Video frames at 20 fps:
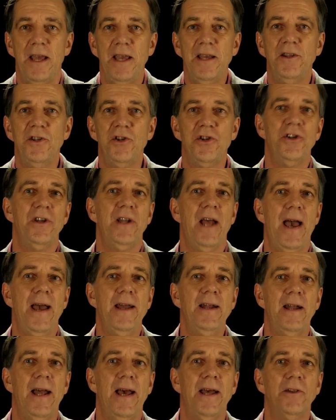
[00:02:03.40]
technischen
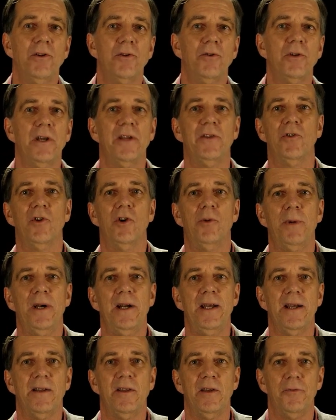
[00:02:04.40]
Einleitung jetzt
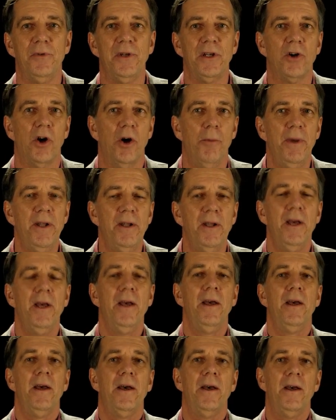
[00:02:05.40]
nochmal herzlich willkommen.
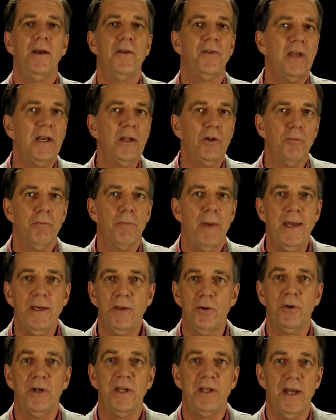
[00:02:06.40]
Äh, es geht um
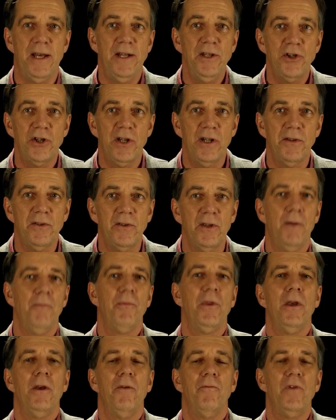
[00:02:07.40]
Micro-Credentials.
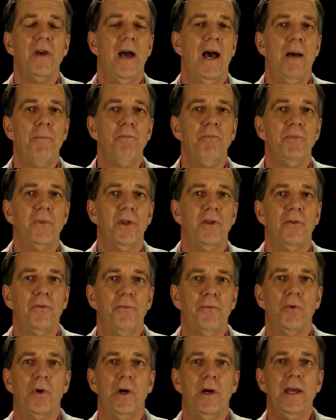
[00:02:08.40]
Wir haben das
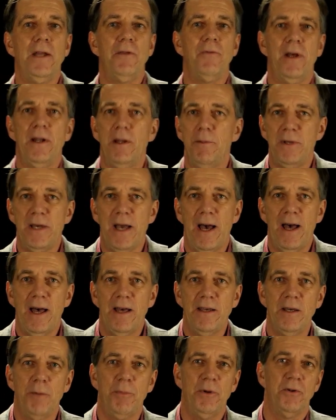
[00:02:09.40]
vor etwa einem
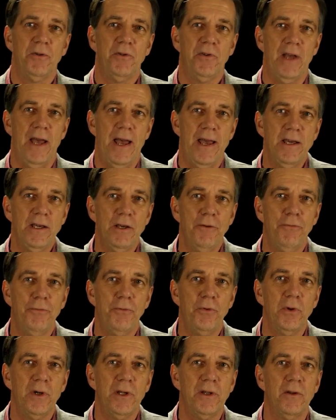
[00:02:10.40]
Jahr hier bei uns
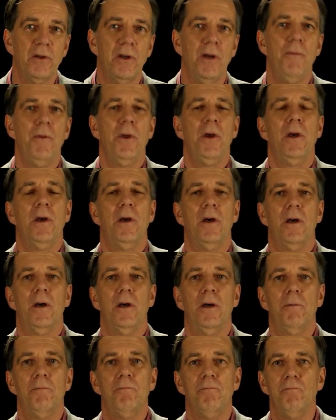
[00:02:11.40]
eingeführt.
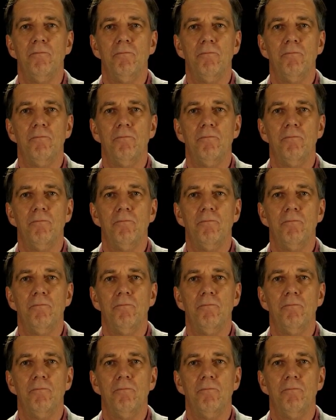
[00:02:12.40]
Äh,